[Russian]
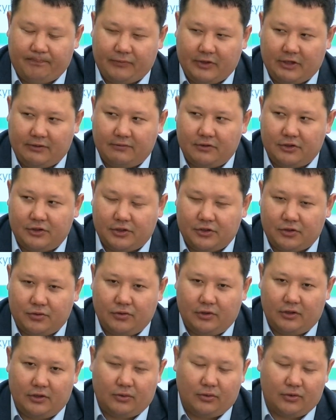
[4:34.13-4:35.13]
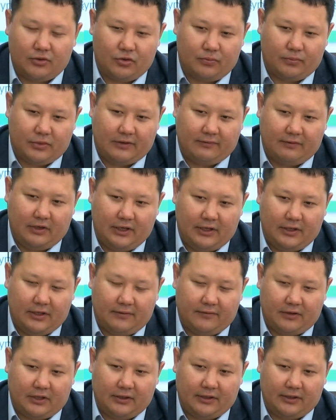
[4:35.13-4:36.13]
в высшей школе госуправления
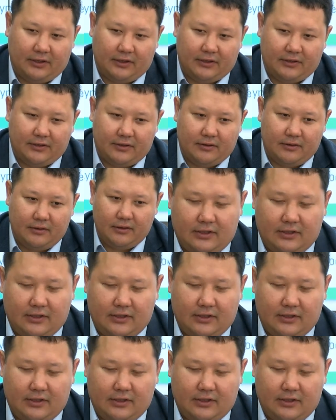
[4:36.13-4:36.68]
в Ранхиксе.